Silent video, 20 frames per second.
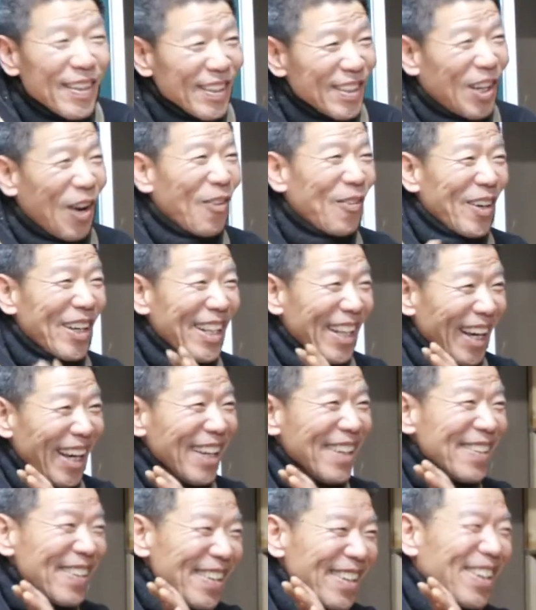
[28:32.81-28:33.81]
저번에
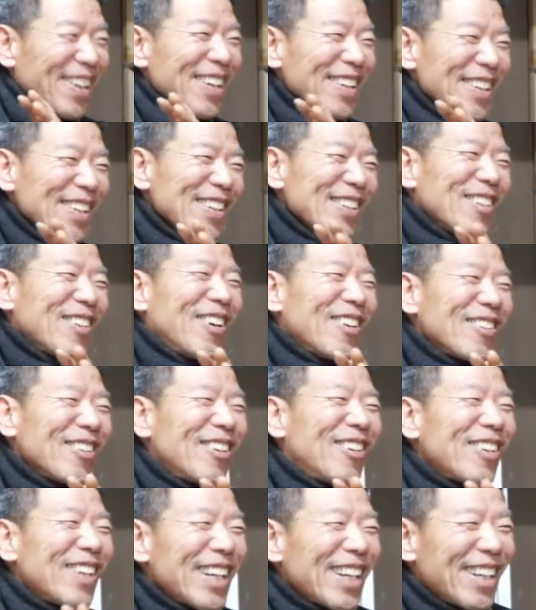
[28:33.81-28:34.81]

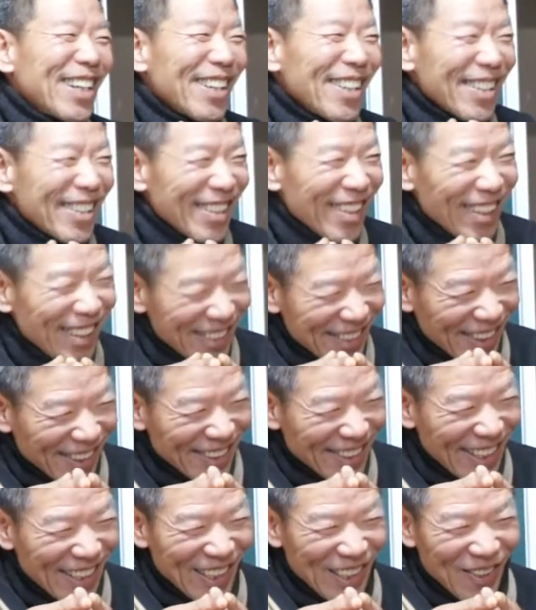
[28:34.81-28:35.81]
우리 그 저희
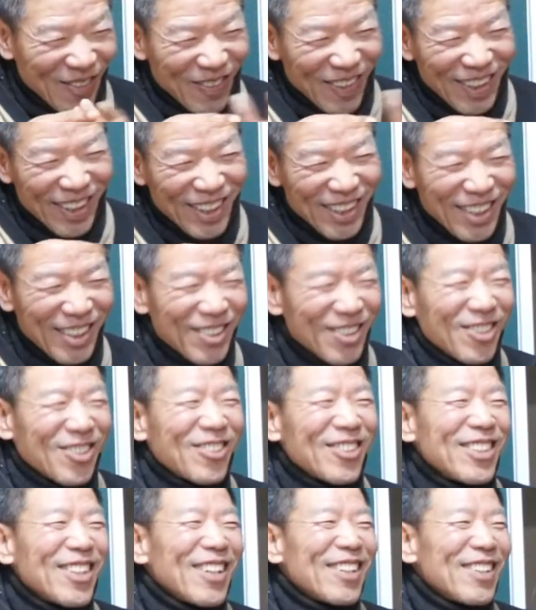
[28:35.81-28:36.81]
선생님 육
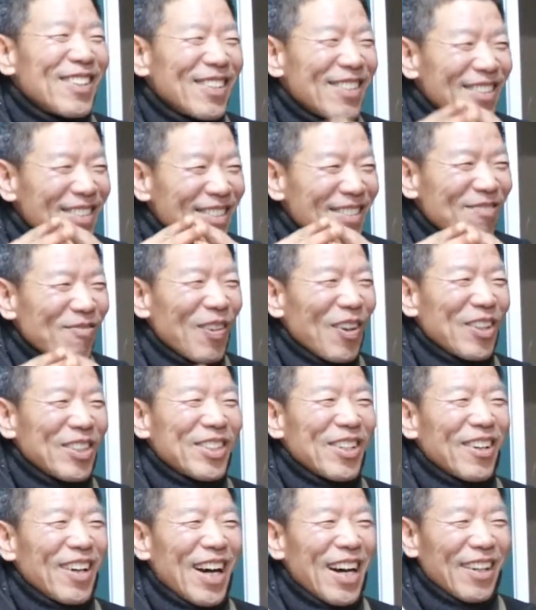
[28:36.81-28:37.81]
년 뭐
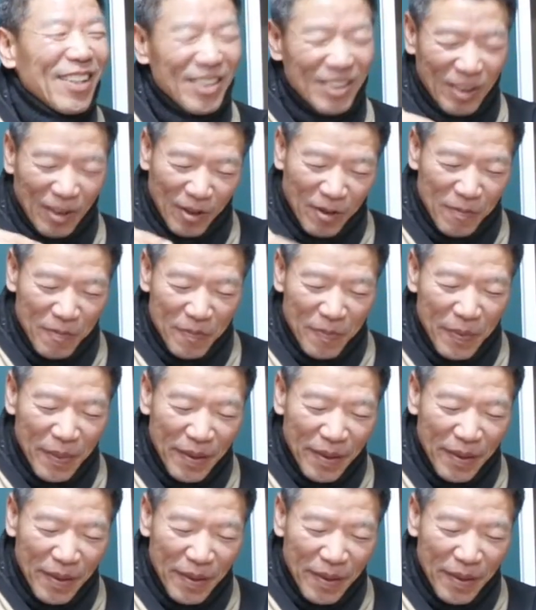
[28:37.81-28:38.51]
저거 한 것처럼